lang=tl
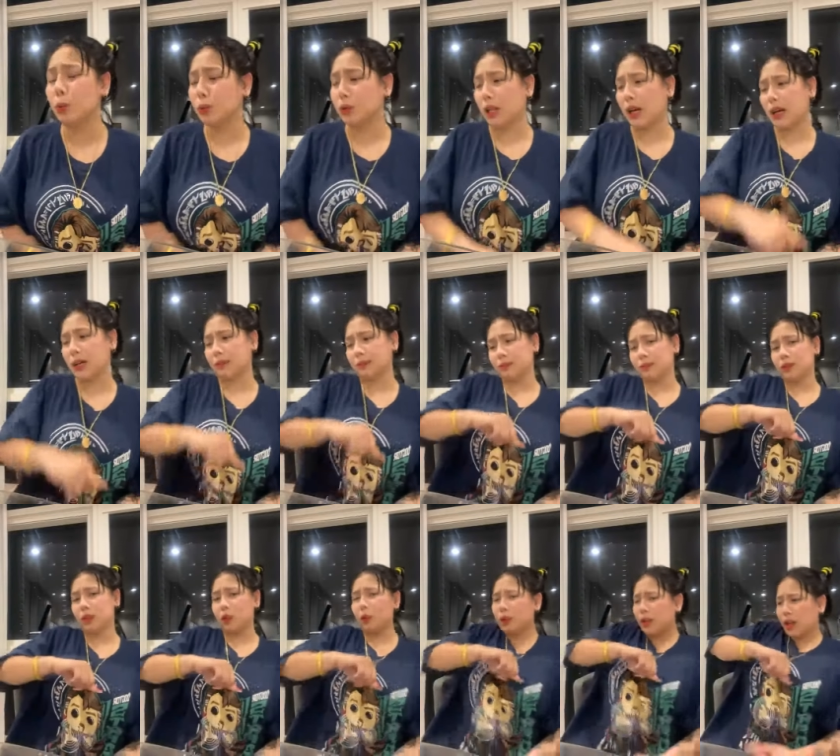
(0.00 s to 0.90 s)
mo na,
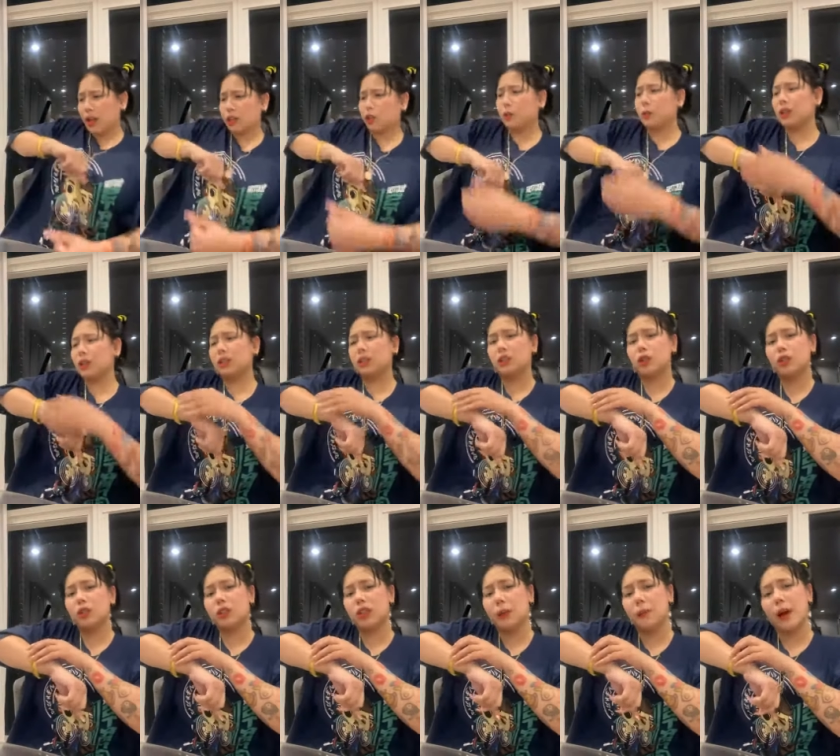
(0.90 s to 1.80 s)
huwag ka nga dumikit dito,
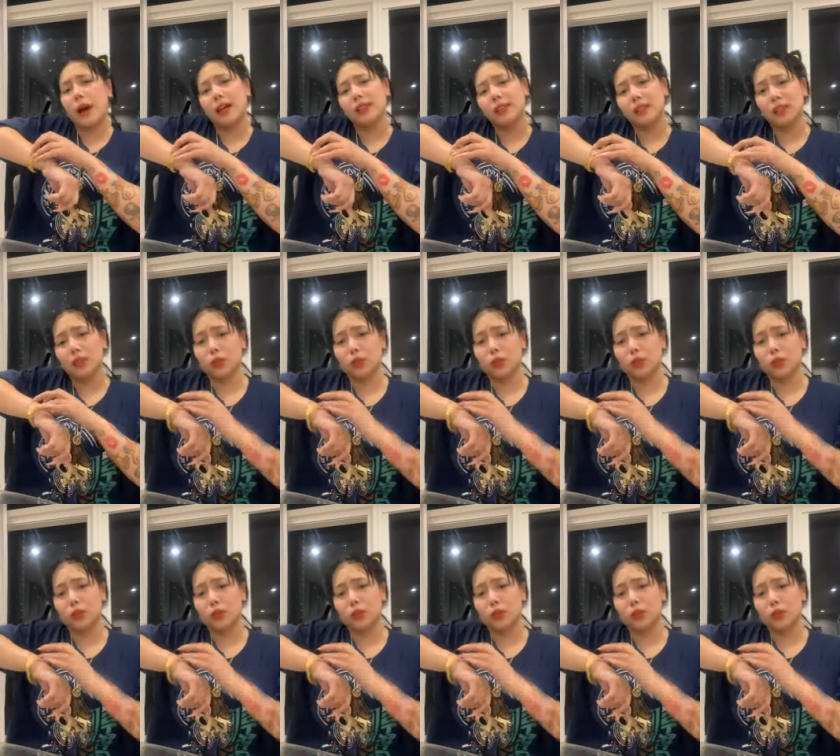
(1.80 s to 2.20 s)
hindi ka bagay sa